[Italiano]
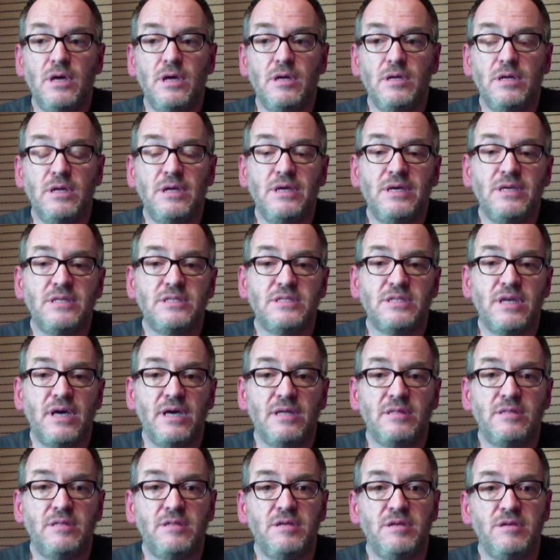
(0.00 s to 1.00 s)
eh, gli
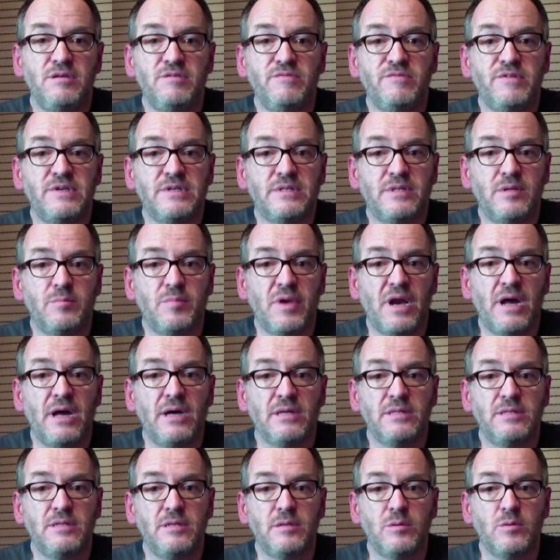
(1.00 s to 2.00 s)
insetti, gli
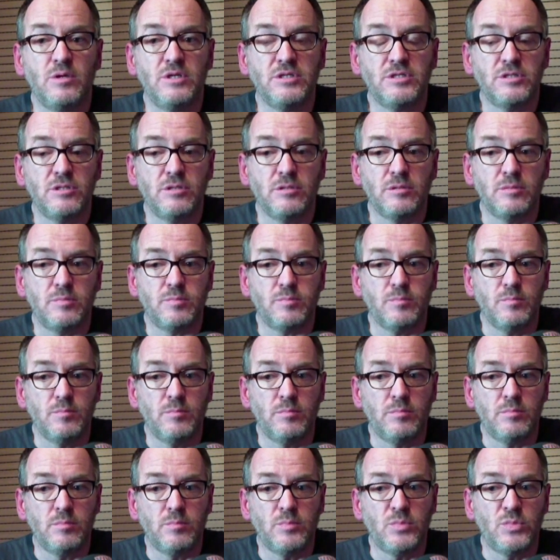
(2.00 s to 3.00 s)
invertebrati, questo
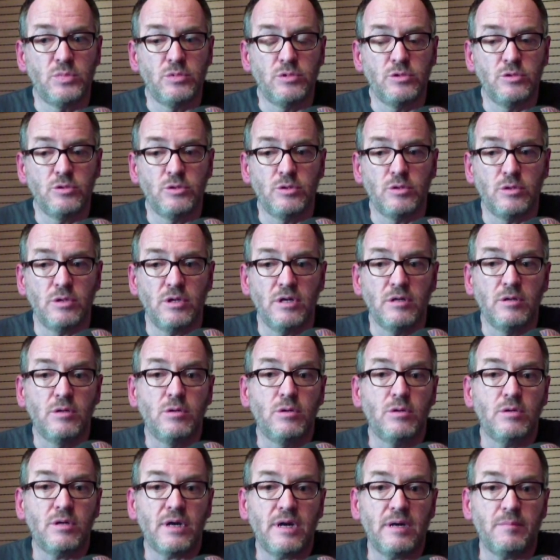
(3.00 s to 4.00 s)
mondo
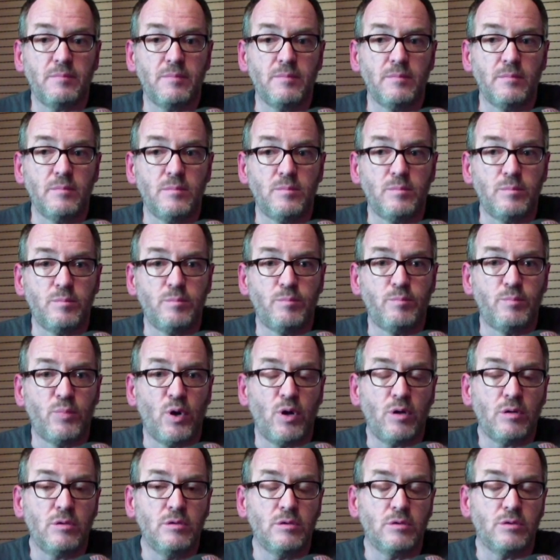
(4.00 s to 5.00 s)
ancora
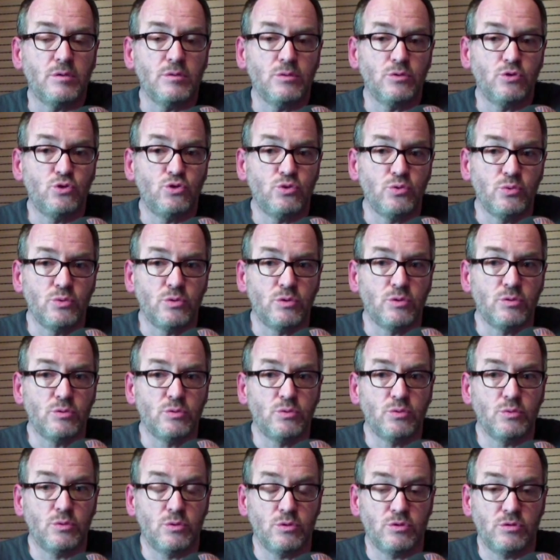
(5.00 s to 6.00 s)
poco
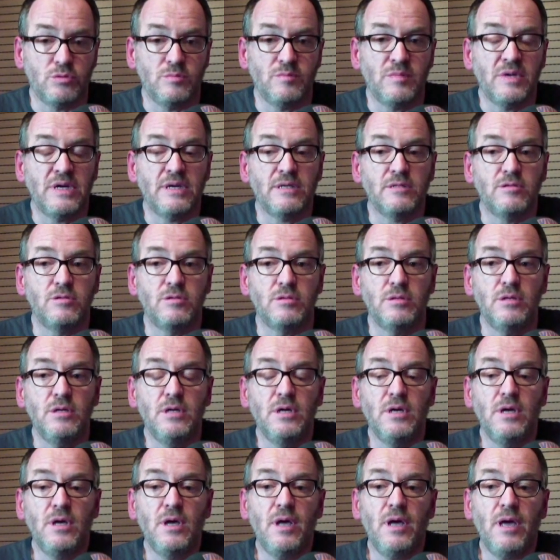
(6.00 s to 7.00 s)
conosciuto tutto
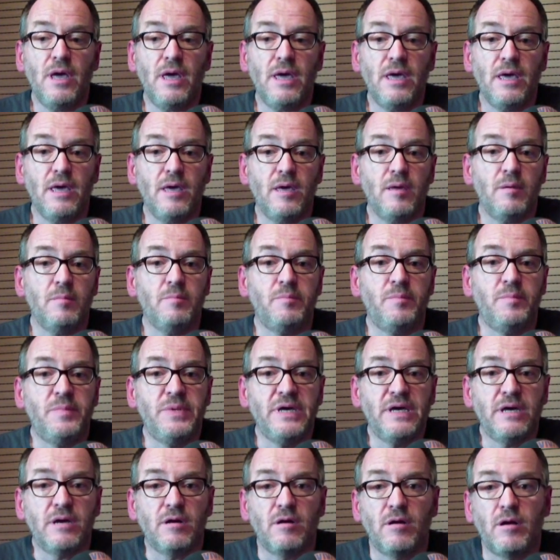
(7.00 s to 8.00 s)
sommato, eh,
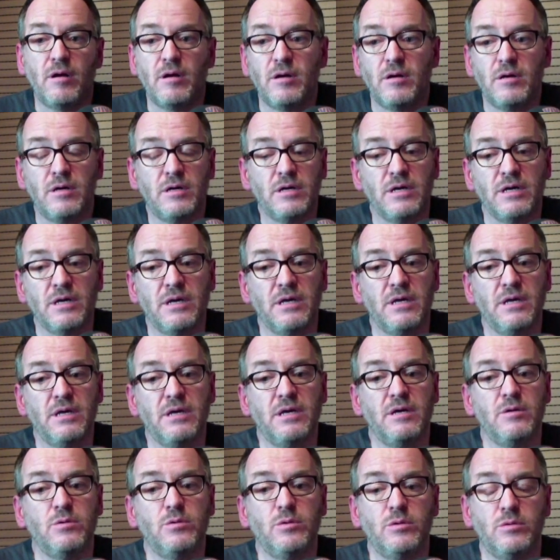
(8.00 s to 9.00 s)
però
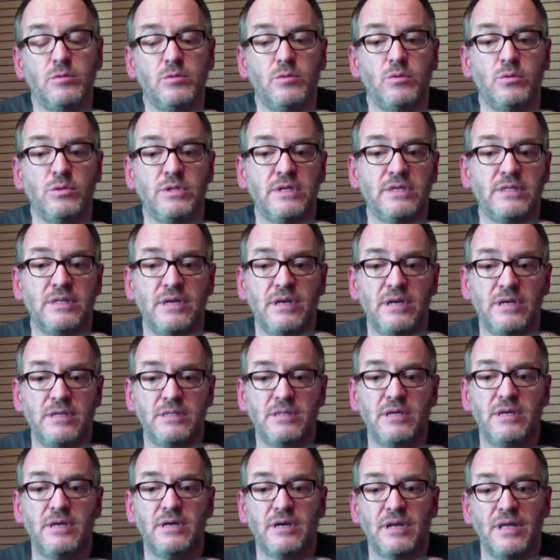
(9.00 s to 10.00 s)
eh, una
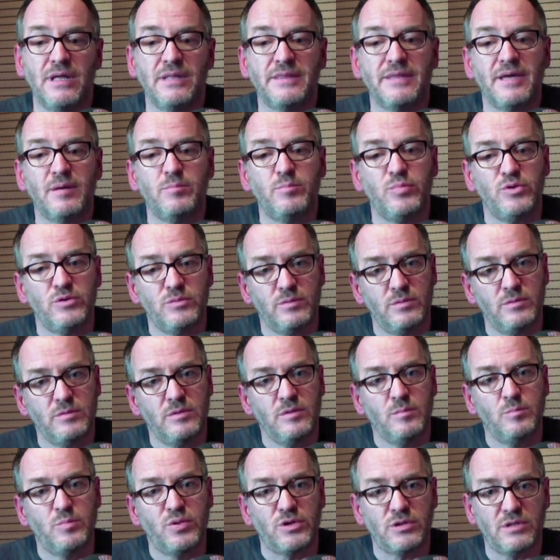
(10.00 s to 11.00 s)
delle, delle, realtà più
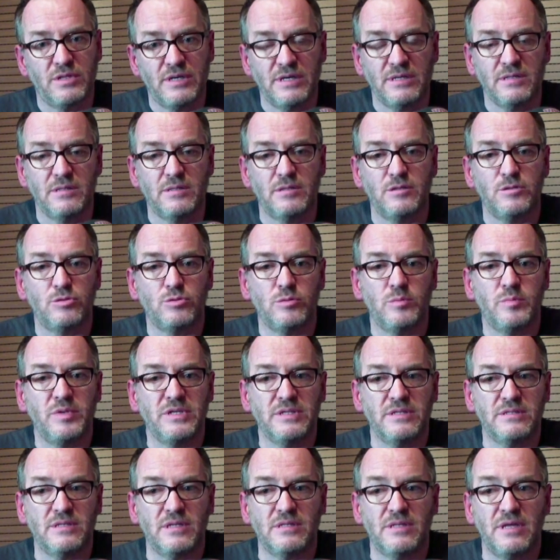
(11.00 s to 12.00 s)
importanti sul
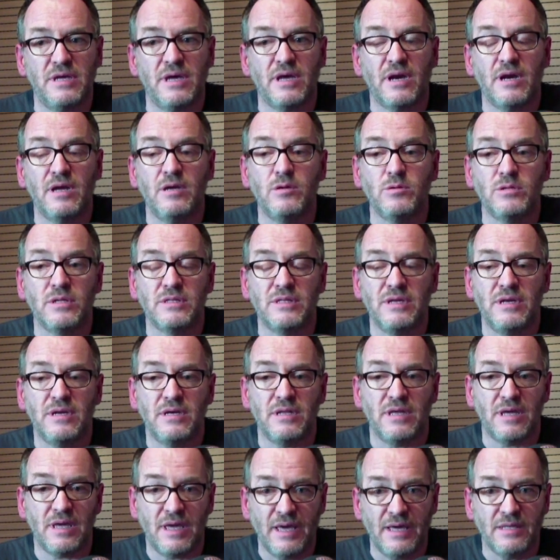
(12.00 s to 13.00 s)
pianeta Terra e una
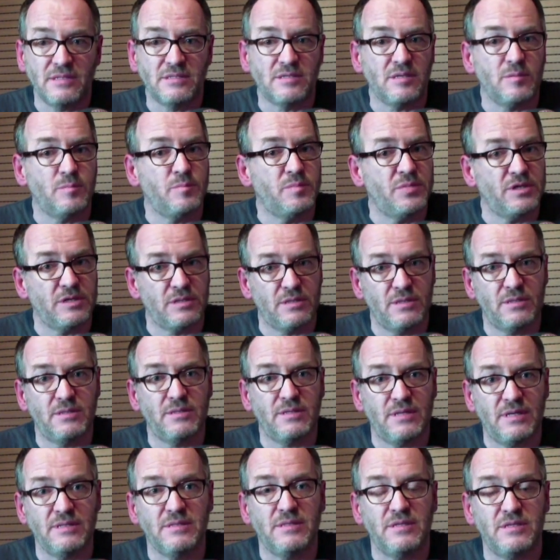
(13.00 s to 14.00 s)
delle ricchezze per
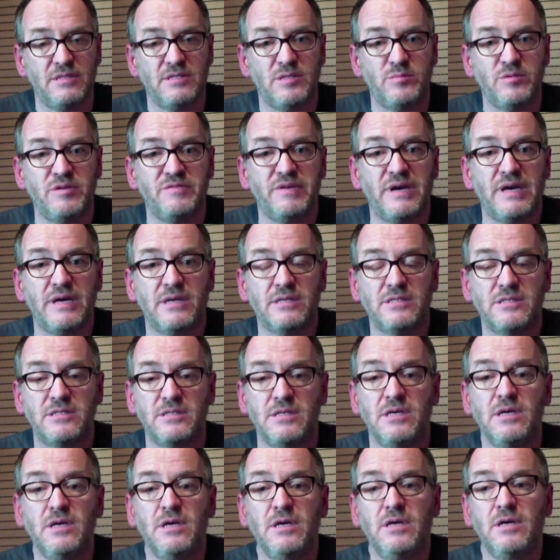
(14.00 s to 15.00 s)
tantissimi
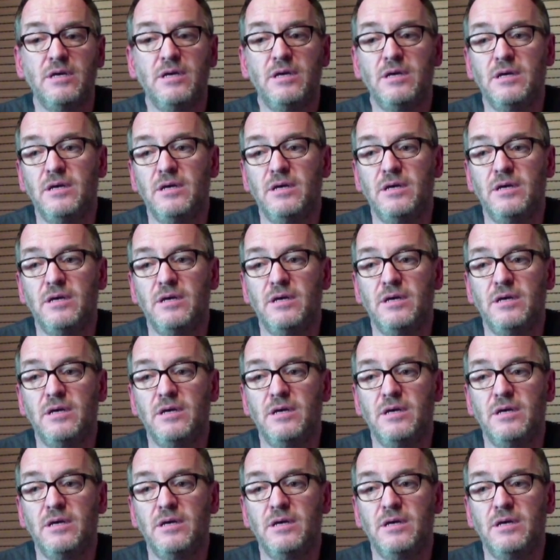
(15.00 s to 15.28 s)
versi.